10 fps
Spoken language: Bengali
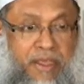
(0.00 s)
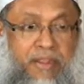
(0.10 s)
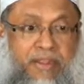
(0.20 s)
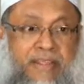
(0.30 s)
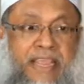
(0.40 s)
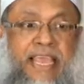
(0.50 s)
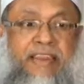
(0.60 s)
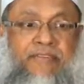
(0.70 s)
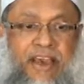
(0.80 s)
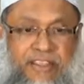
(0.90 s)
আল্লাহ তালা
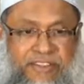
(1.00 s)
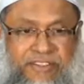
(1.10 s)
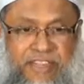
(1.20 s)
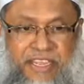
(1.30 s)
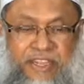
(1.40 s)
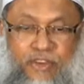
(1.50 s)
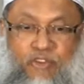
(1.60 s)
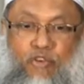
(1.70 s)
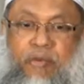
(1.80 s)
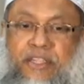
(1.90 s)
অ্যাডভান্স
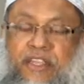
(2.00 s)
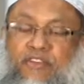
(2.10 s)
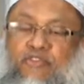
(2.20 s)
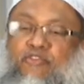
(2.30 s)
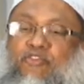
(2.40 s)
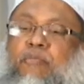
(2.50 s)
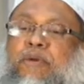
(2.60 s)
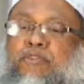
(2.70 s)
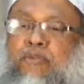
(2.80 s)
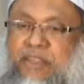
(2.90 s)
তোমাদেরকে
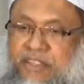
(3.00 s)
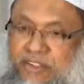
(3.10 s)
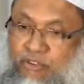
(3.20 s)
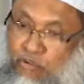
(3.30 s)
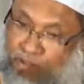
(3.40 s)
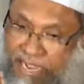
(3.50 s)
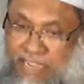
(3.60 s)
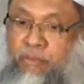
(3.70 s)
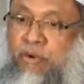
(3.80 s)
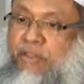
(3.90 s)
সুসংবাদ শুনিয়ে দিয়েছেন যুদ্ধের
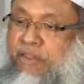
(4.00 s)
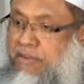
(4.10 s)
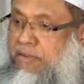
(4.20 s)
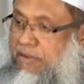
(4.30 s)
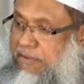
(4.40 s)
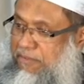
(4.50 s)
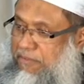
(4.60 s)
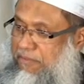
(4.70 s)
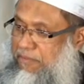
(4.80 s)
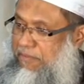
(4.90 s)
আগেই বলে দিয়েছেন
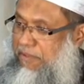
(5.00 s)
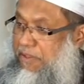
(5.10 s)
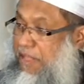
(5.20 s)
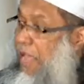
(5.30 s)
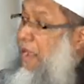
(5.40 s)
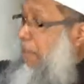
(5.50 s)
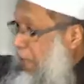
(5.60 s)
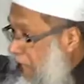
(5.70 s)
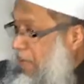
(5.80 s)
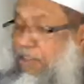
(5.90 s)
এক
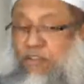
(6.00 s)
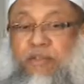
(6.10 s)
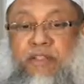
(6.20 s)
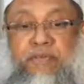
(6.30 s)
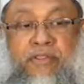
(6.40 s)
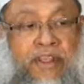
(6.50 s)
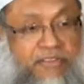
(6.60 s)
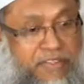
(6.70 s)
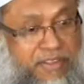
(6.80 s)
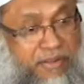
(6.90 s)
হাজার ফেরস্তা তোমাদের পিছনে
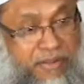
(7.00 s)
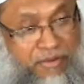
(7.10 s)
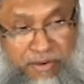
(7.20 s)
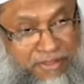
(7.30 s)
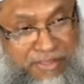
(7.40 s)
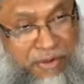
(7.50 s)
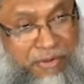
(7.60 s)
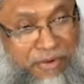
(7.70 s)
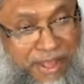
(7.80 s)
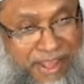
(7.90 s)
আসছে কোনো চিন্তা
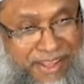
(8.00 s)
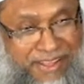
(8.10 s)
করো না